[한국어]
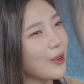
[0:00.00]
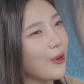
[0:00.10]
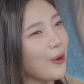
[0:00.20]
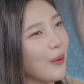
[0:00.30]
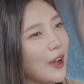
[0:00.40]

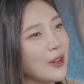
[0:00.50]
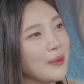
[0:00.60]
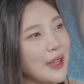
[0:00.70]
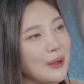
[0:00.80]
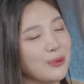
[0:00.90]
어,
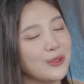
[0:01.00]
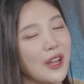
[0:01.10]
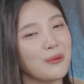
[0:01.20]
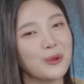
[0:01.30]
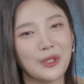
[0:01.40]
마음의
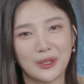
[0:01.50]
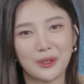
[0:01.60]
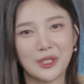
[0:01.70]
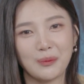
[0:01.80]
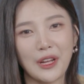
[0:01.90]
부담도
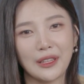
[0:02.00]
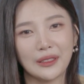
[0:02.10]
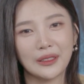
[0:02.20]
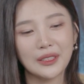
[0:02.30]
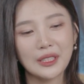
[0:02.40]

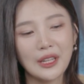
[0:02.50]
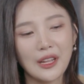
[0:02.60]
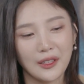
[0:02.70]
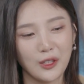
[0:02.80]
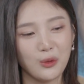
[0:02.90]
있었지만,
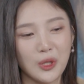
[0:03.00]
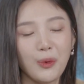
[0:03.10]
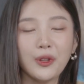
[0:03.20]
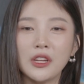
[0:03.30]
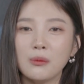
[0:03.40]
그래도
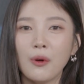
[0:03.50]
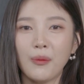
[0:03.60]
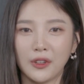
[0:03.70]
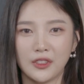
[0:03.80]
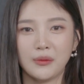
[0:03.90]
이번
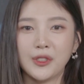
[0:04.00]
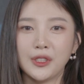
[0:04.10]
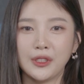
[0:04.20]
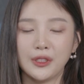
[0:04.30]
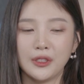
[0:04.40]

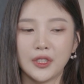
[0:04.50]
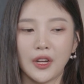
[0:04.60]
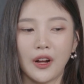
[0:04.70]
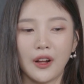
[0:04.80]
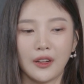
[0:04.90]
앨범만큼은
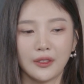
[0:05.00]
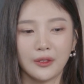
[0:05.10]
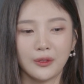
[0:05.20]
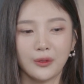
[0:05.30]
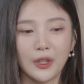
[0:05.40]
제가
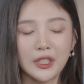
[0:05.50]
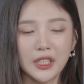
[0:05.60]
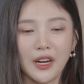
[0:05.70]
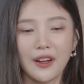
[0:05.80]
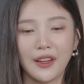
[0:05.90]

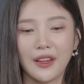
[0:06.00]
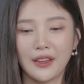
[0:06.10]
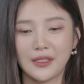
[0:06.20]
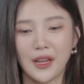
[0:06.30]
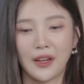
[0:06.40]

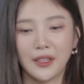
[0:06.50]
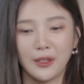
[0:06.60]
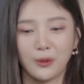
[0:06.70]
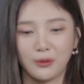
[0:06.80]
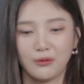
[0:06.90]
확실하게 제
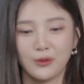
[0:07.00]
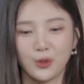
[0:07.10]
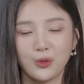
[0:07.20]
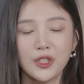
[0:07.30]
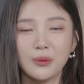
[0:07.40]
안에 이런
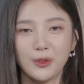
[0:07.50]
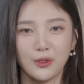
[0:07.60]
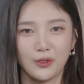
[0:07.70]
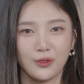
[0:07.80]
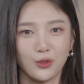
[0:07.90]

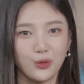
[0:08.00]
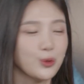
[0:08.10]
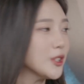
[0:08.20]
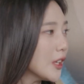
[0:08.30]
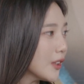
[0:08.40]
중심을
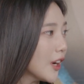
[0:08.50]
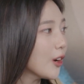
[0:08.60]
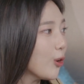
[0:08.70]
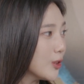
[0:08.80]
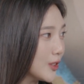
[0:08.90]
두고 시작을
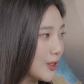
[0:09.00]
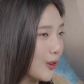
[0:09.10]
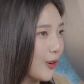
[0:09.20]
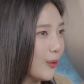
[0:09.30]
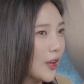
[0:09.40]

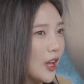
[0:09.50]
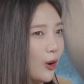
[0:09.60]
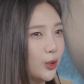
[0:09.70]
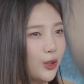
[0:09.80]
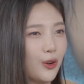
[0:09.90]
했거든요. 음.
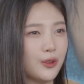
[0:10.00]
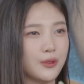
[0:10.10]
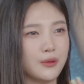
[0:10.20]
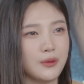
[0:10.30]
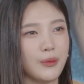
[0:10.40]

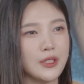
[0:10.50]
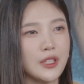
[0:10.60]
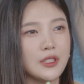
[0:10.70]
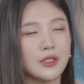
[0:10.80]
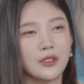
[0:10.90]
어떤
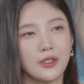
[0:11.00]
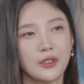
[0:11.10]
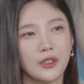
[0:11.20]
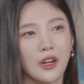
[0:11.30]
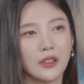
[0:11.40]

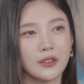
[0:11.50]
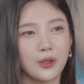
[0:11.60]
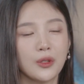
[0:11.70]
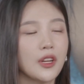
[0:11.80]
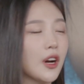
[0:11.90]
메시지를
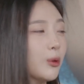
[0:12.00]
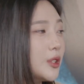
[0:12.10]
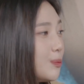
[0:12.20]
전달하고